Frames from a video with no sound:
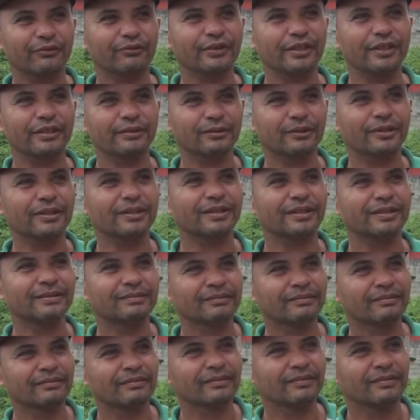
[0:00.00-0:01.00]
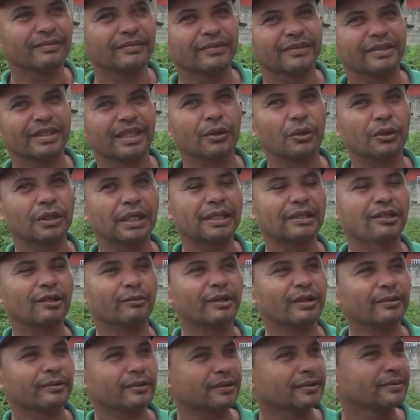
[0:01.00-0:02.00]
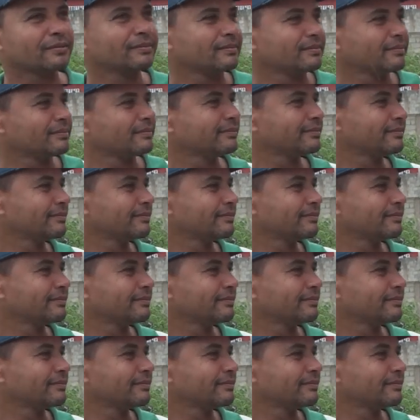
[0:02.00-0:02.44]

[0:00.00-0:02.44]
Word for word: Tá feio, pô. Olha. E a outra ali também, pô. Olha lá, o